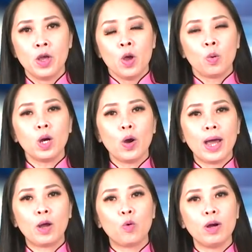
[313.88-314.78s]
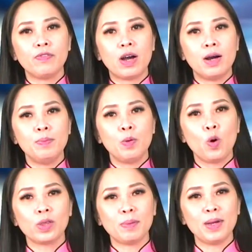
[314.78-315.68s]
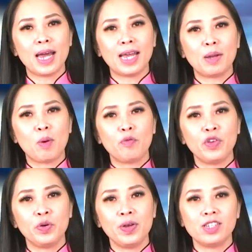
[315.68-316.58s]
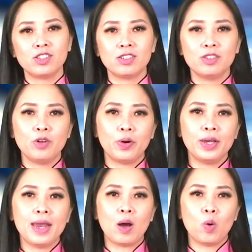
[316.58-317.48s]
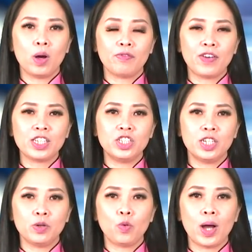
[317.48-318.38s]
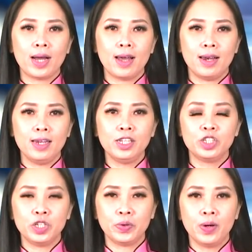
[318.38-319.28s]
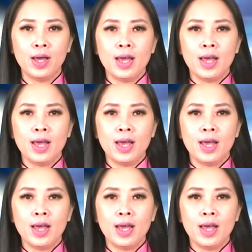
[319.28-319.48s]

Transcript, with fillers: Quốc hội Hàn Quốc vào hôm 14 tháng 12 đã bỏ phiếu để sửa đổi đạo luật phát triển quan hệ liên triều